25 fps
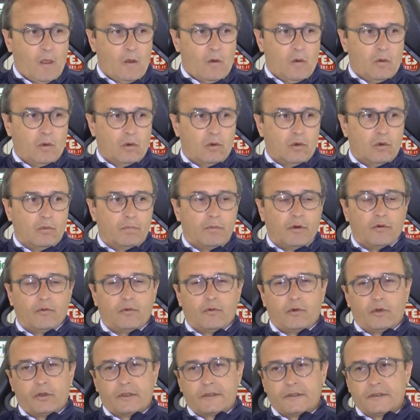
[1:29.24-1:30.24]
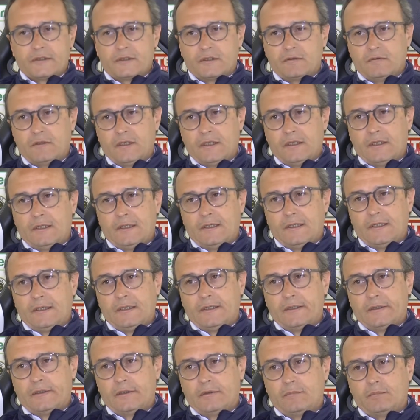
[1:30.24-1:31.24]
il gruppo forte si
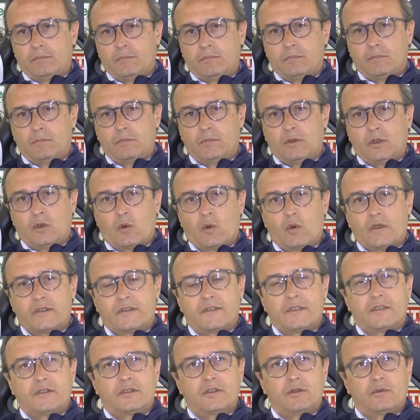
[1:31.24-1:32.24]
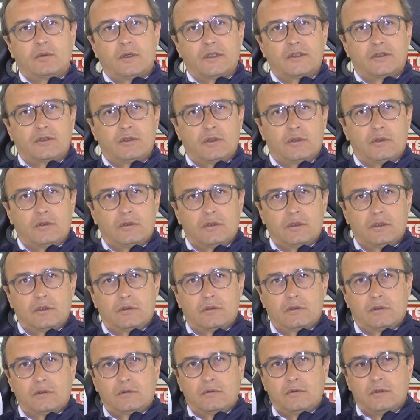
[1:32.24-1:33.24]
vede in, queste situazioni,
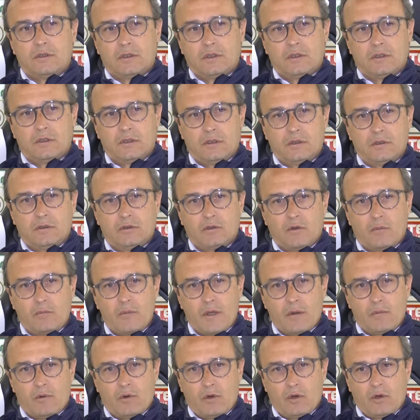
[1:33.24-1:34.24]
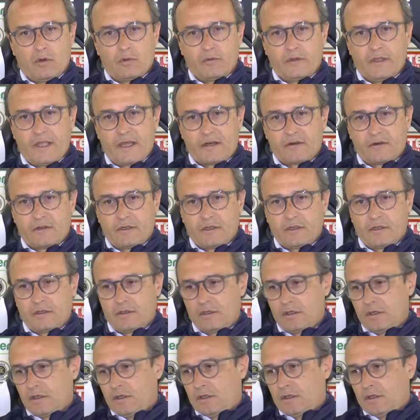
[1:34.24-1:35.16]
ecco, quindi dobbiamo dare,